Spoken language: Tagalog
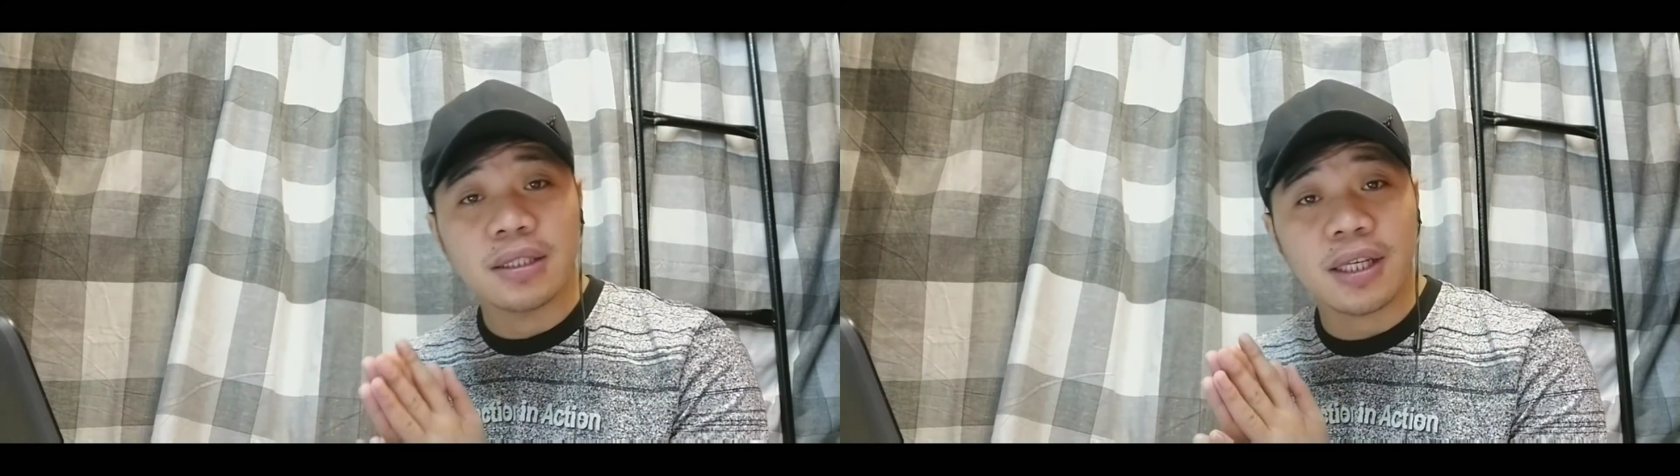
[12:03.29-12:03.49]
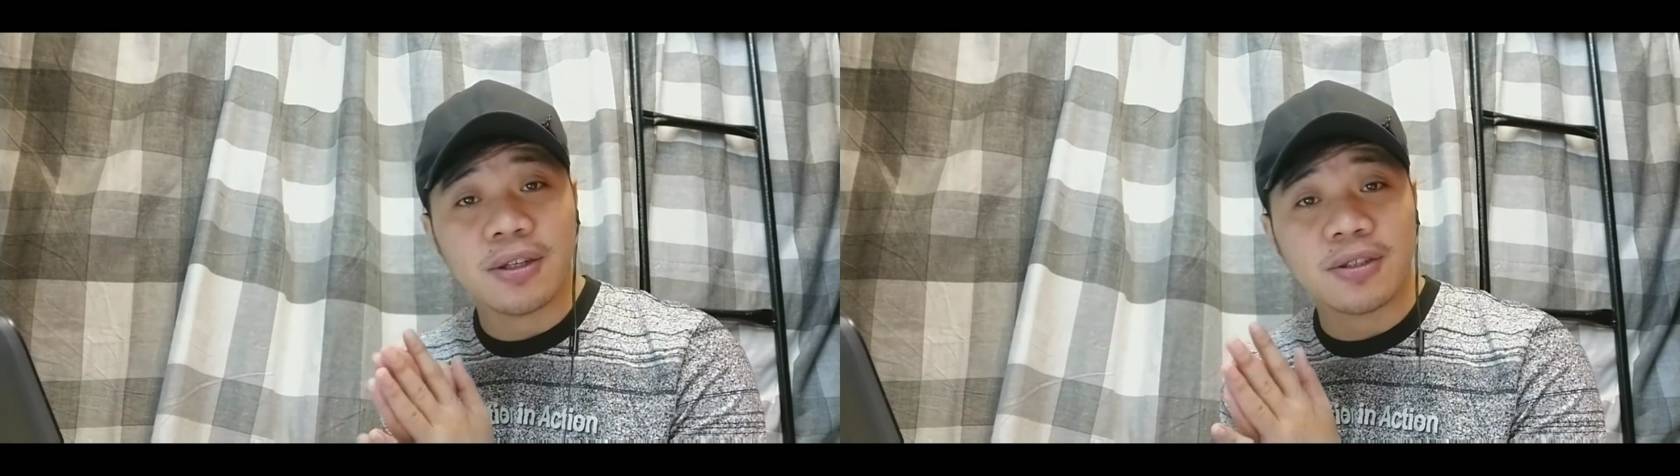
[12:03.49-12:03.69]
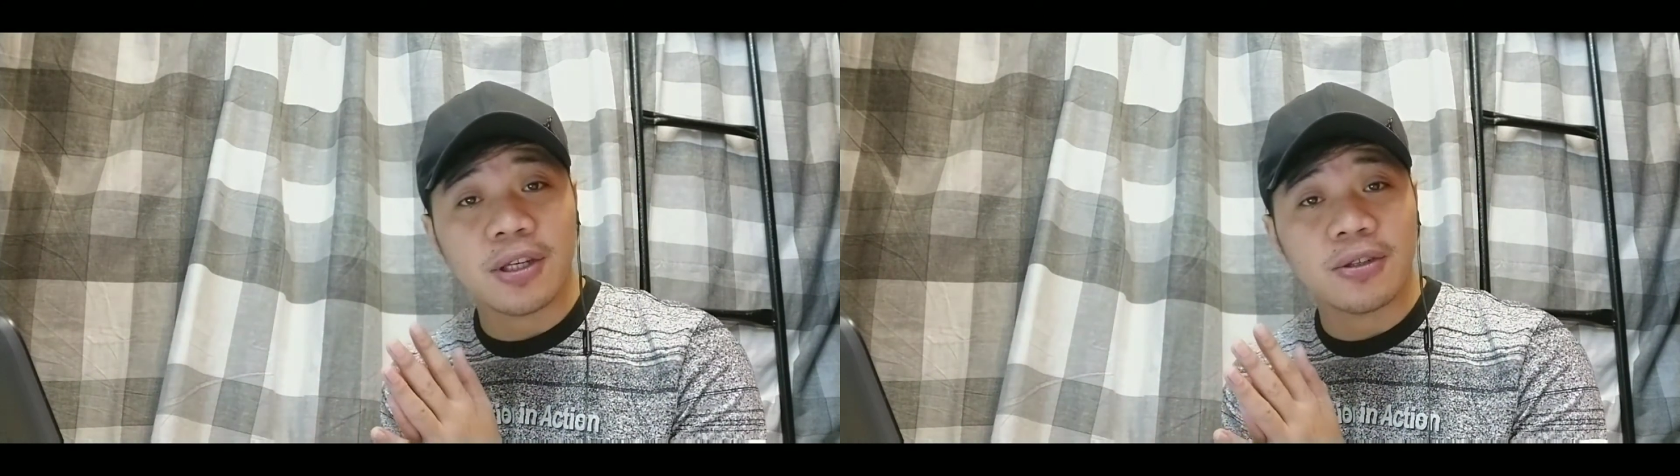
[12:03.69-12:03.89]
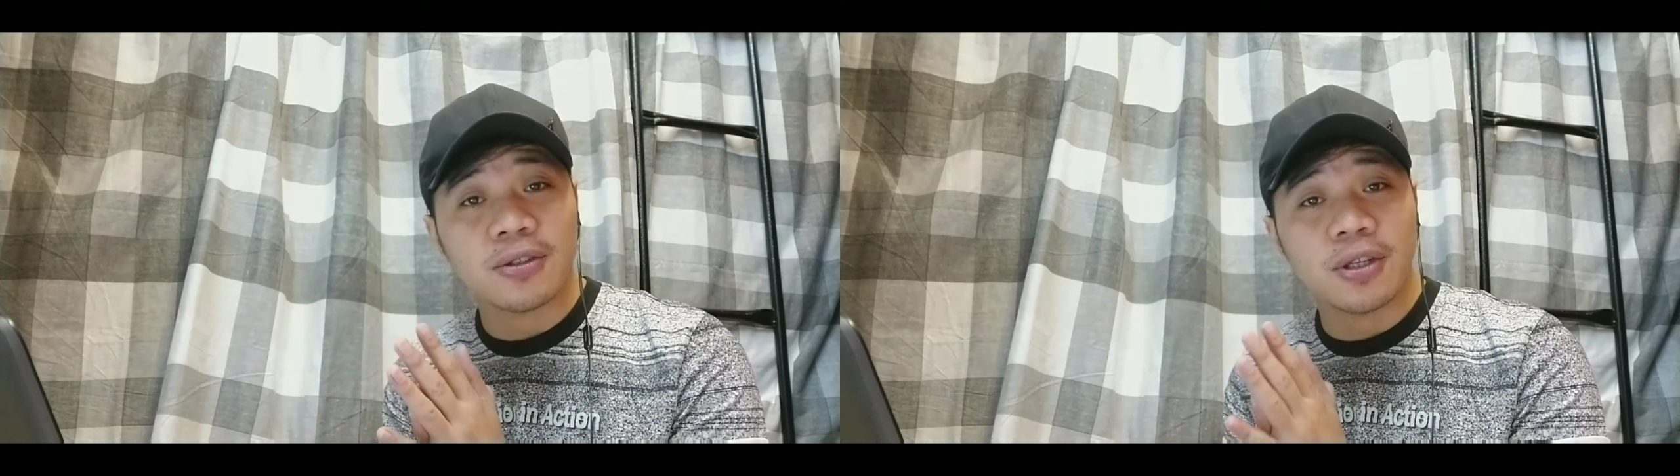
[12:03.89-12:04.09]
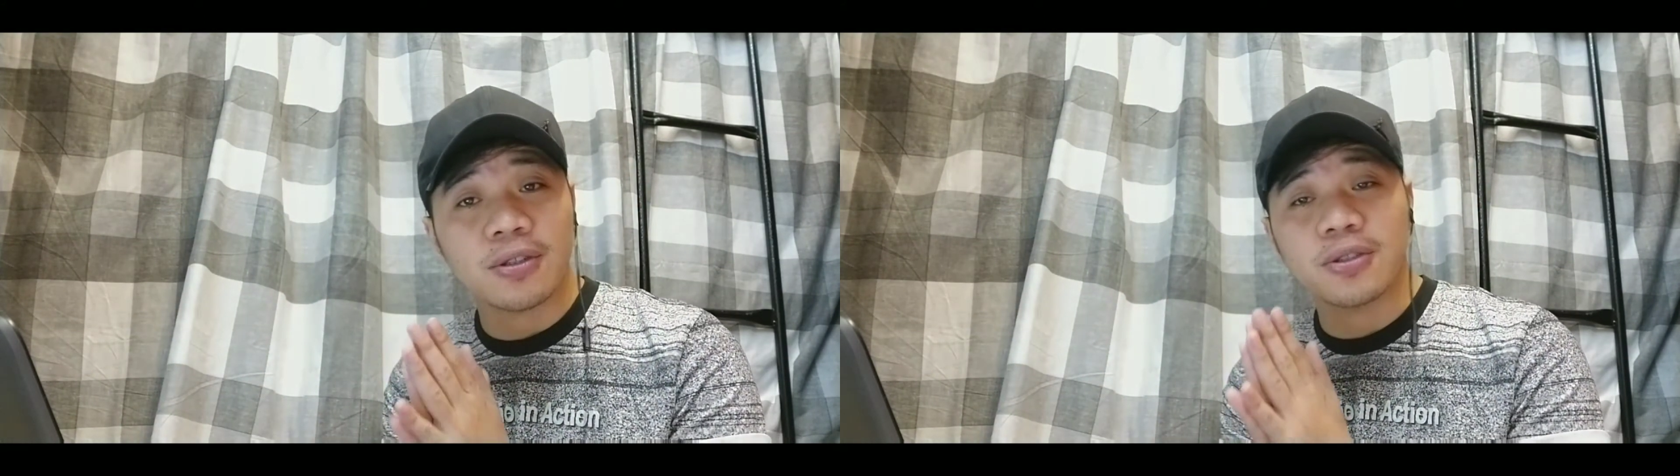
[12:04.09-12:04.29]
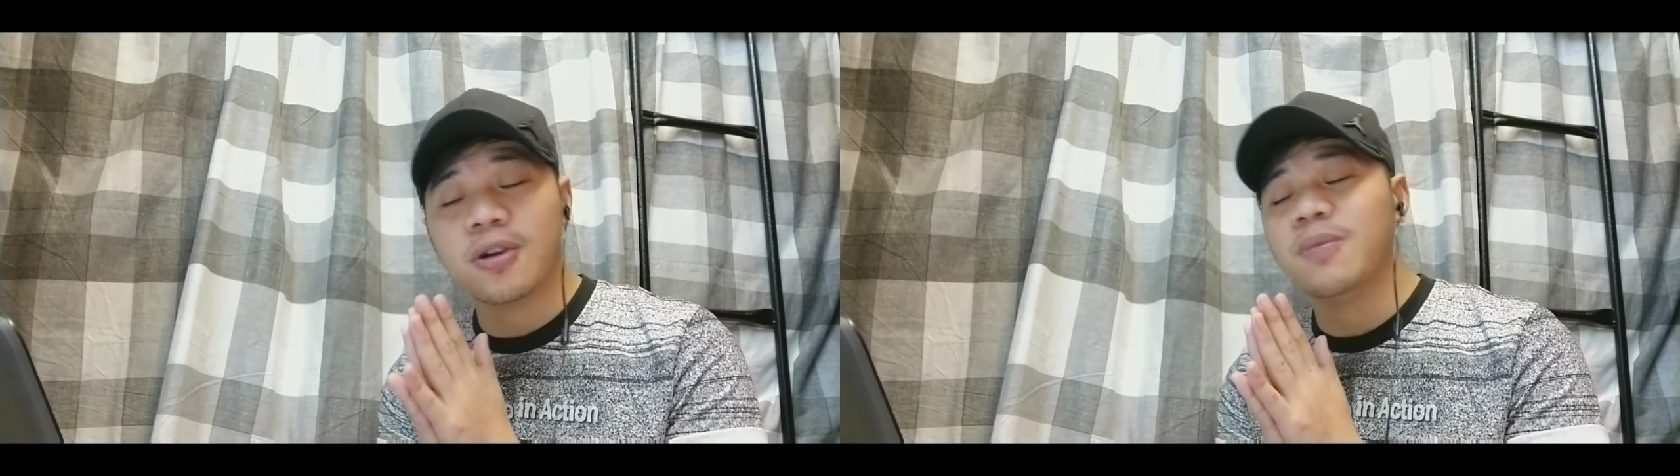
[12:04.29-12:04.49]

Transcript: Thank you, thank you, thank you so